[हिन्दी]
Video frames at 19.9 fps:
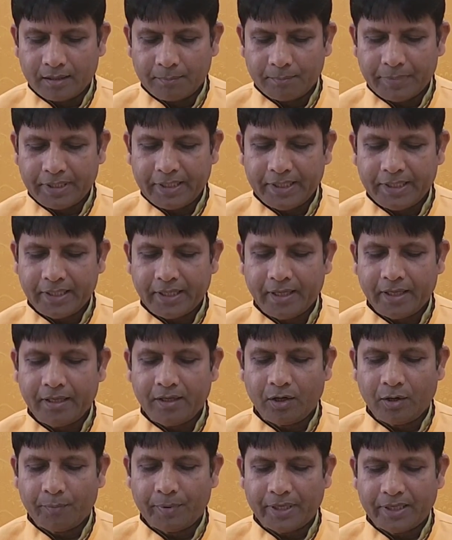कंपनी का
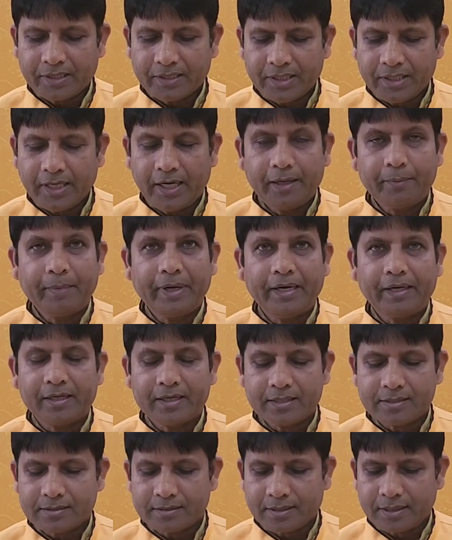है ऑपरेशन एंड
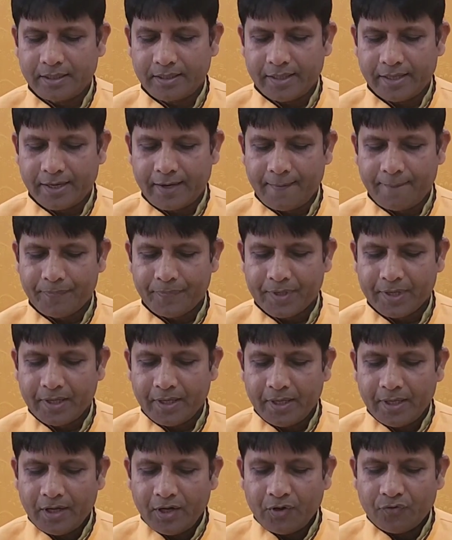मेंटेनेंस के लिए है
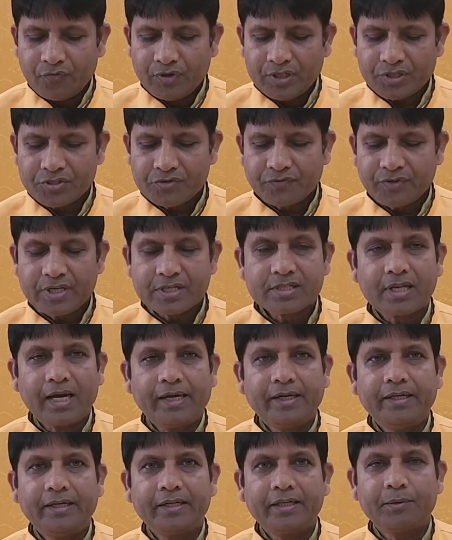फेस टू फेस
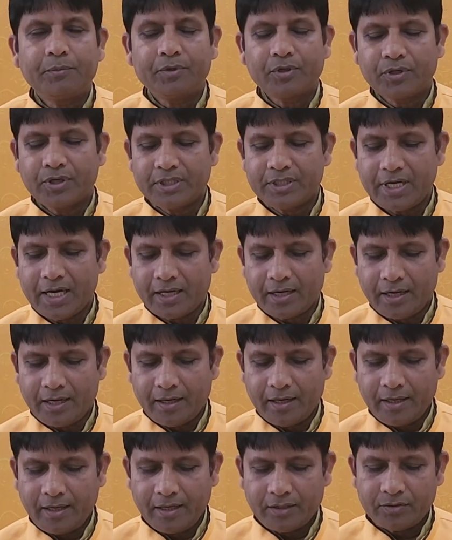क्लाइंट इंटरव्यू होने जा
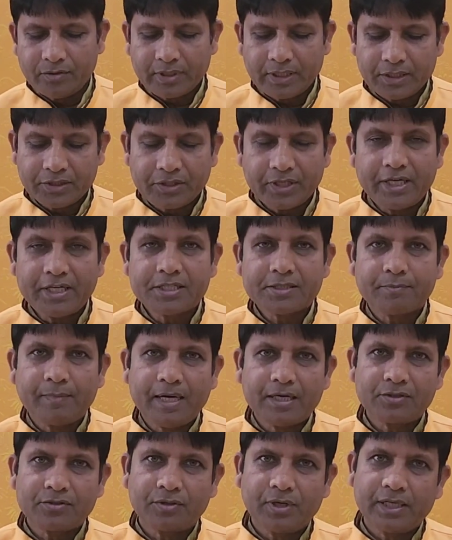रहा है जो कि 23
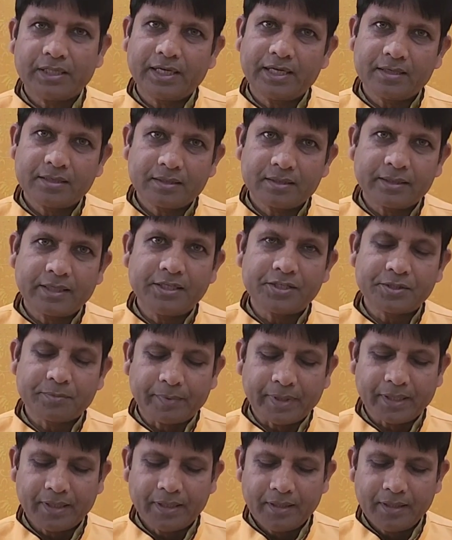मार्च
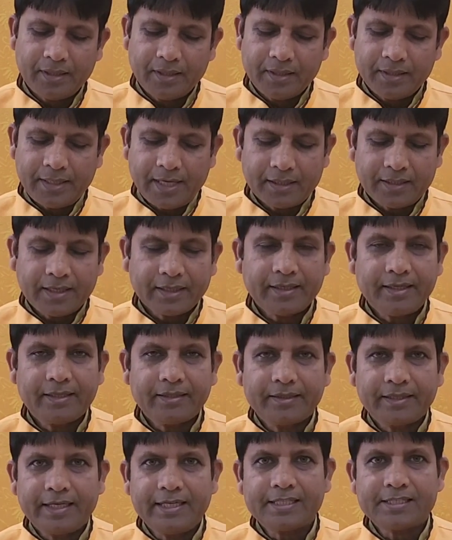2023 में याद
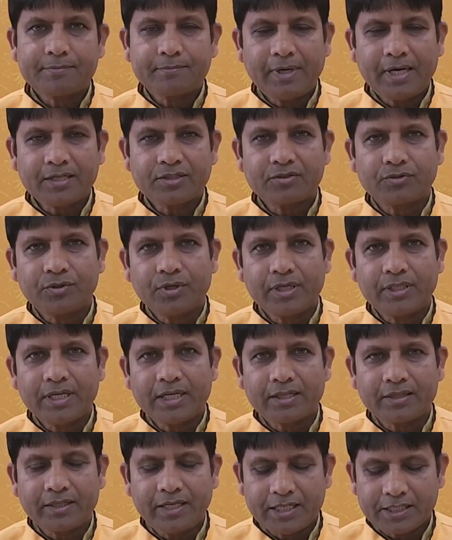रखिए 23 मार्च
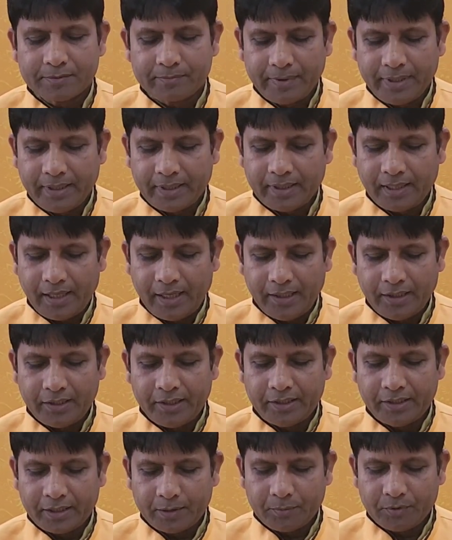2023 में
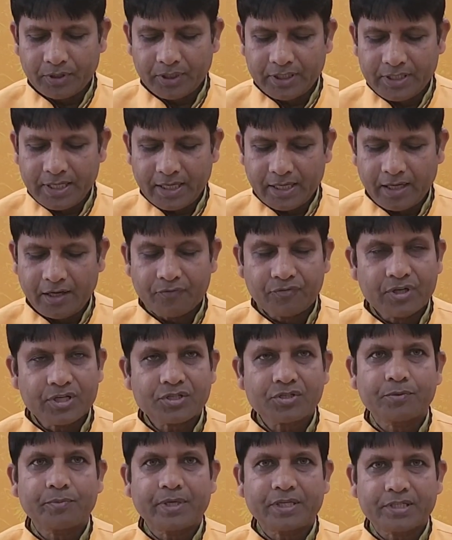क्लाइंट इंटरव्यू होने जा रहा है
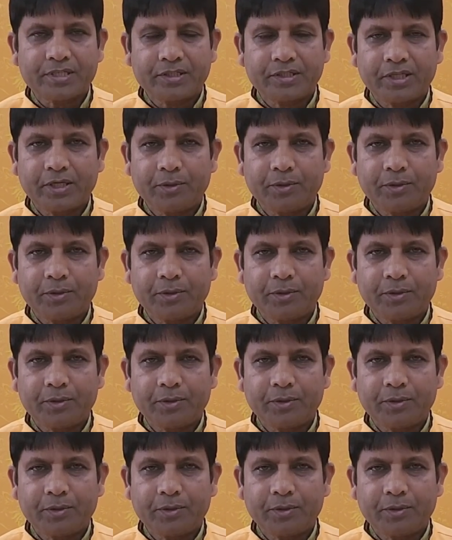फेस टू फेस